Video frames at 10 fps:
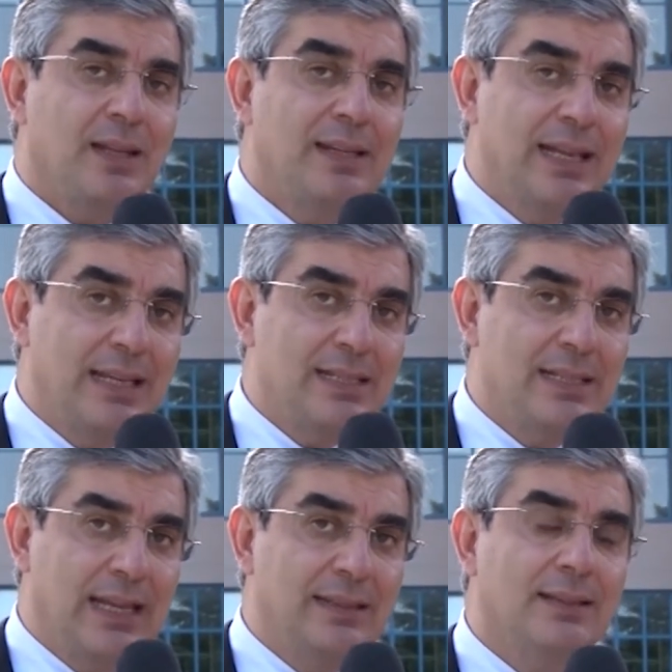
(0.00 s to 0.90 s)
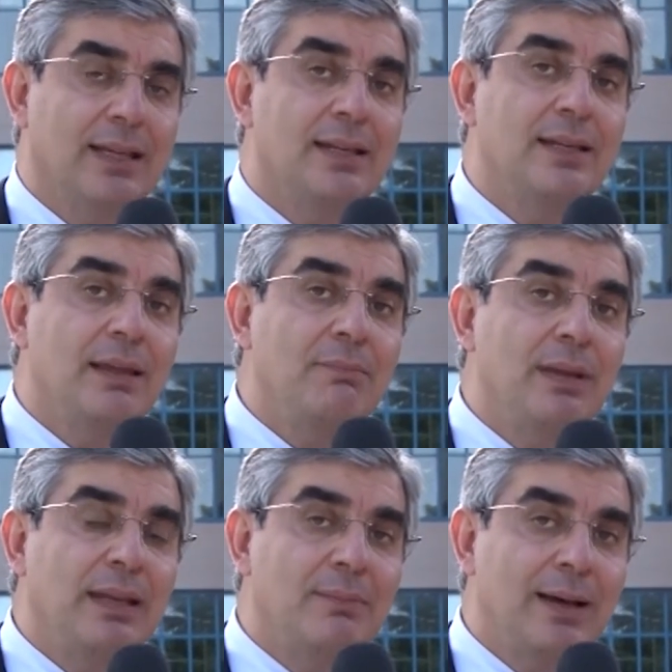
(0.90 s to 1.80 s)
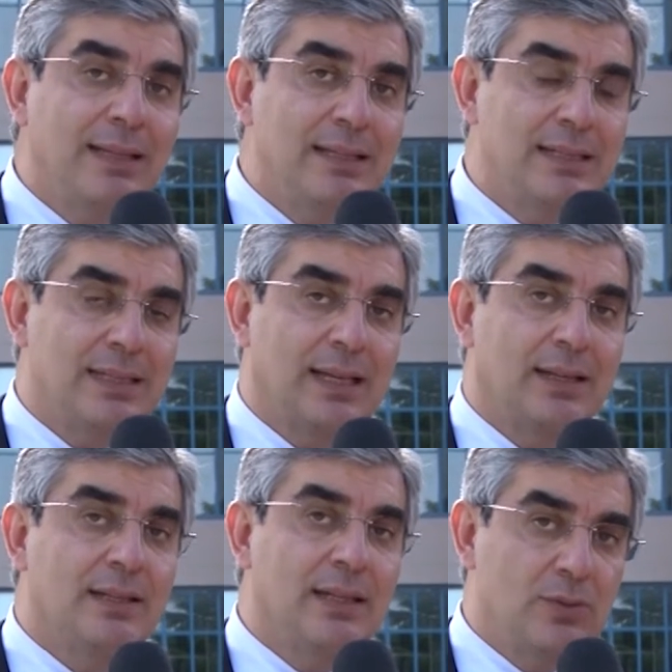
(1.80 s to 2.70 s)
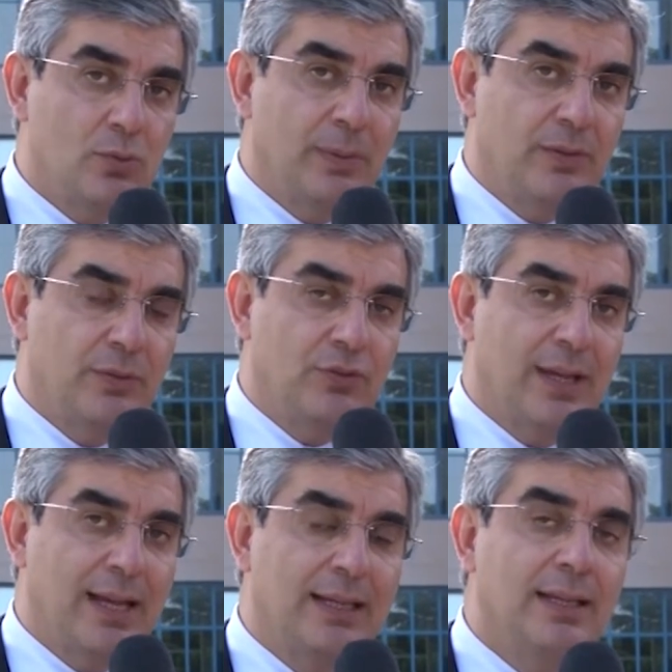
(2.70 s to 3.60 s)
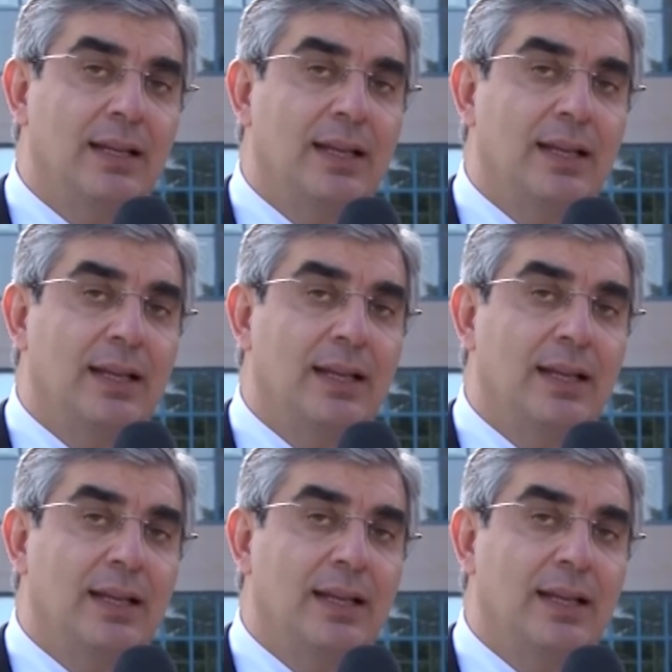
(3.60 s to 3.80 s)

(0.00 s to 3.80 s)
né assente, né minimalista, né superficiale.